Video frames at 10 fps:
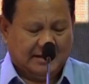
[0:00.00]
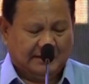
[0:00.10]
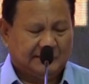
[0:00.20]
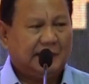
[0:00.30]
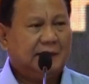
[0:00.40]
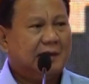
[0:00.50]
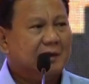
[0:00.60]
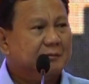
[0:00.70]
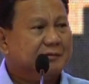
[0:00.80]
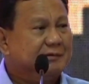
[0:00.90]
Jadi
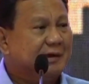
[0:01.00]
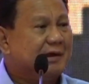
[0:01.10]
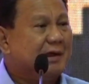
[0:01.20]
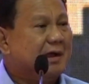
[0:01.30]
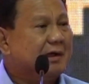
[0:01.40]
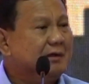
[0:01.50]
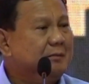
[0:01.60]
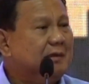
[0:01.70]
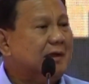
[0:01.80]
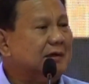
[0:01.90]
dalam sejarah
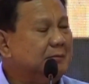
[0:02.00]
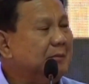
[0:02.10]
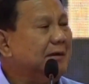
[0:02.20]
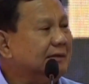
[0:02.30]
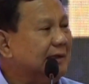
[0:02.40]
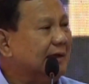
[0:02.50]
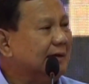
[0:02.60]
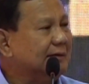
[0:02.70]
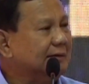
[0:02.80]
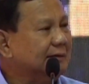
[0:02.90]
akademi akademi militer,
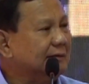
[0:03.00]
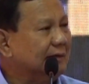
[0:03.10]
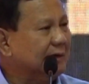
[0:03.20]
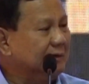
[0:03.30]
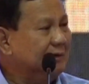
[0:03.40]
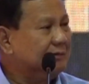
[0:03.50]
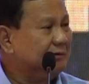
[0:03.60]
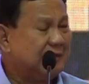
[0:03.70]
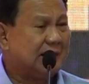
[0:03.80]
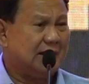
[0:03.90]
ya kan, ini
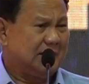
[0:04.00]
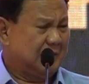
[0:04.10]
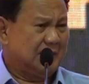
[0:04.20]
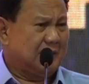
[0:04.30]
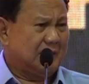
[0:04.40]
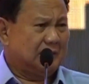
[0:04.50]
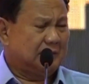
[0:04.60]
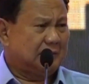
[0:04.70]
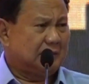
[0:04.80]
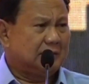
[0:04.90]
sejarah
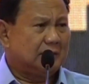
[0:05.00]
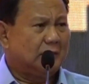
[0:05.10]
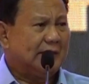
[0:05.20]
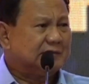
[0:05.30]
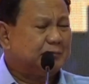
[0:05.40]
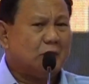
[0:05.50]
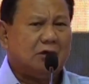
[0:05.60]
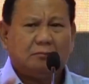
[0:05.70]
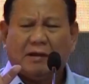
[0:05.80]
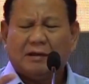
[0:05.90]
West
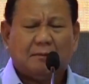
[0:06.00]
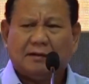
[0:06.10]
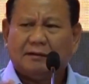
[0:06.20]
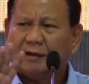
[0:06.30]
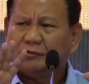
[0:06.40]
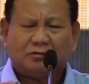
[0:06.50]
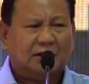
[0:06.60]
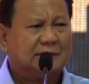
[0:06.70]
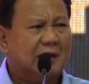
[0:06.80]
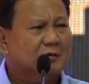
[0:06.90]
Point mana-mana
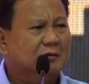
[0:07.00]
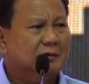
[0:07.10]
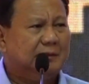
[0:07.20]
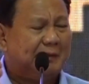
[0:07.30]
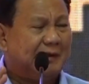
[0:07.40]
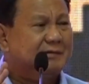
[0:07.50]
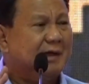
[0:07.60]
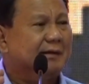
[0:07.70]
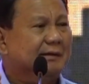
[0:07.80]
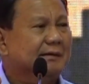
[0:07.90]
ratusan tahun
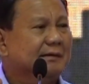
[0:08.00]
dipelajari.